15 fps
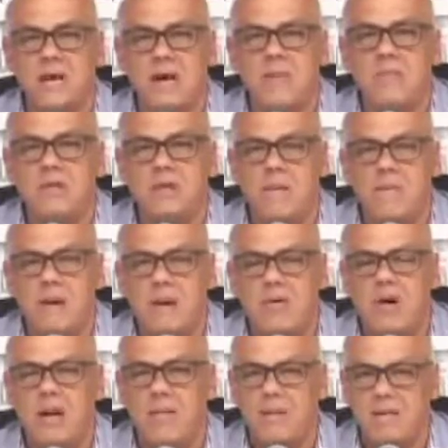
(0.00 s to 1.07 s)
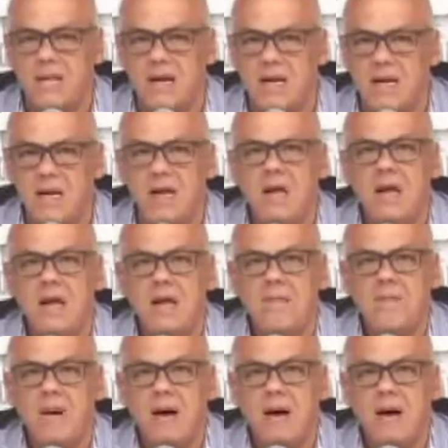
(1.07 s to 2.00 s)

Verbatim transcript: que se haga muy temprano en la mañana,